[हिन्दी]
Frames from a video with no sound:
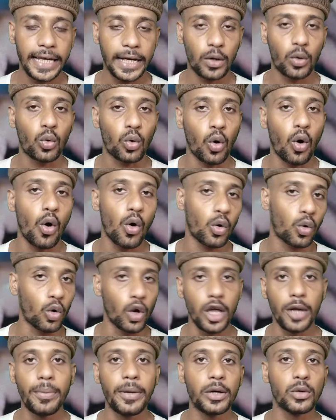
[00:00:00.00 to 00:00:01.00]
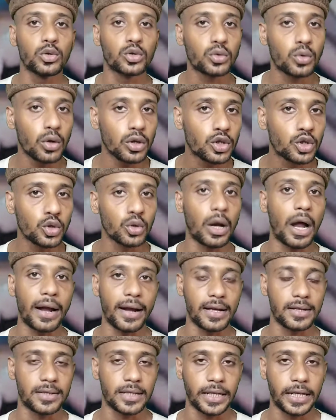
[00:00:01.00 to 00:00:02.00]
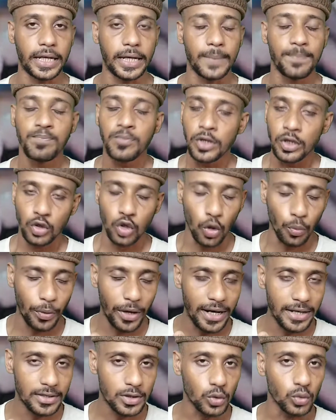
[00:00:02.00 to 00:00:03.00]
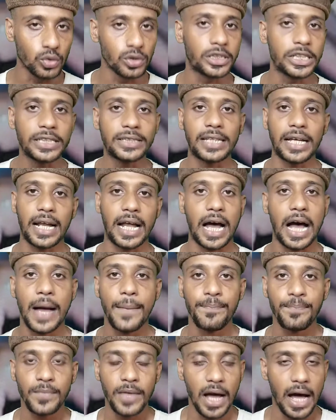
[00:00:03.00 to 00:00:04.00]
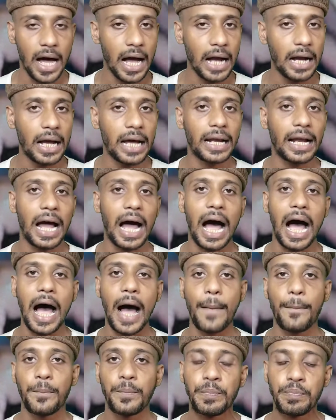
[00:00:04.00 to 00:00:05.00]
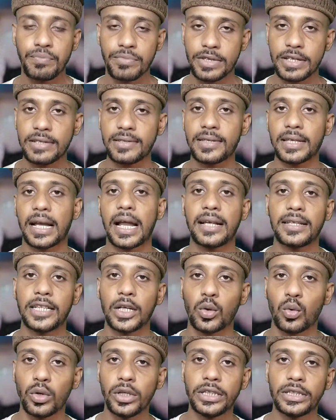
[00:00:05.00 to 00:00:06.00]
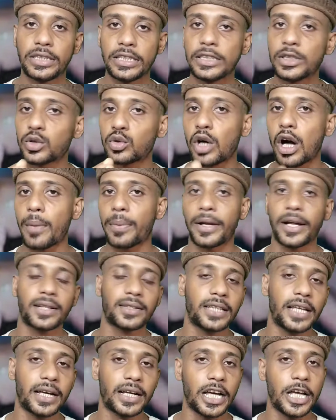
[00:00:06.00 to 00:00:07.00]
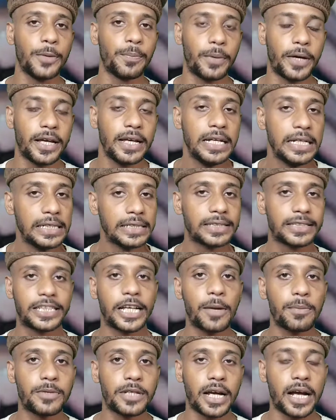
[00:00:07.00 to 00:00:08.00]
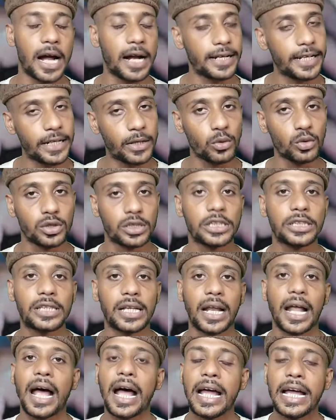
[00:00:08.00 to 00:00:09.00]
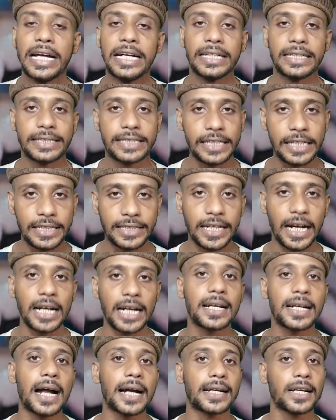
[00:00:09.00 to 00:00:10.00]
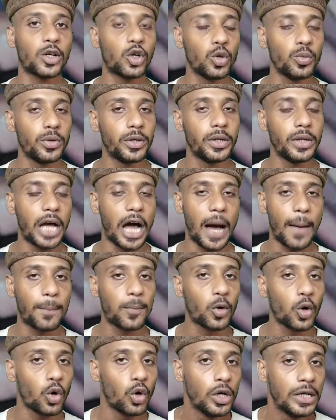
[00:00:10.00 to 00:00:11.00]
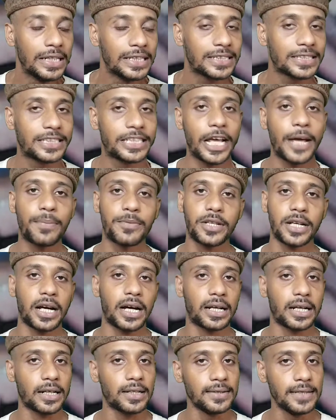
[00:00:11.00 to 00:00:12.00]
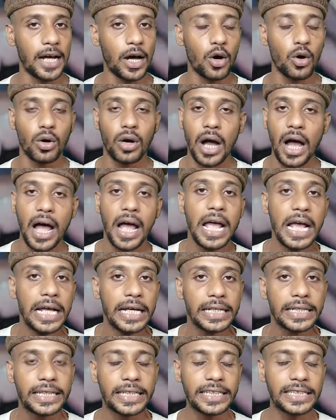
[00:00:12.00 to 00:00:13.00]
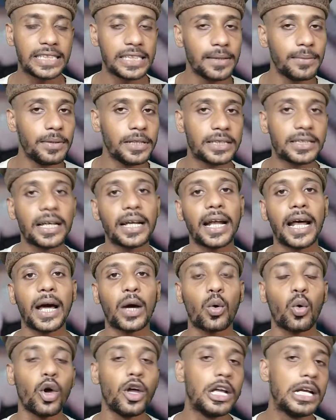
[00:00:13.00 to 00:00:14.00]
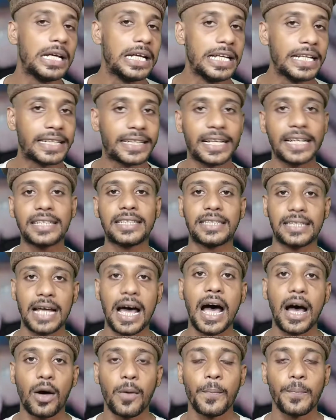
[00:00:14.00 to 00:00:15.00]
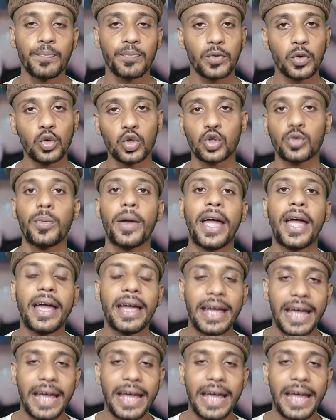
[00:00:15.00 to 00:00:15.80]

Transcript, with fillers: कि को, कोई भी उसको चुरा ना सके तो फिर उसी तरह अगर आप जिस तरह से कोई चीज़ को आप रखते हैं कहीं पे सेफ जगह ठीक उसी तरह डिजिटल डाटा को भी आपको सेफ जगह रखना होगा किसी भी तरह कोई लीकेज ना उसमें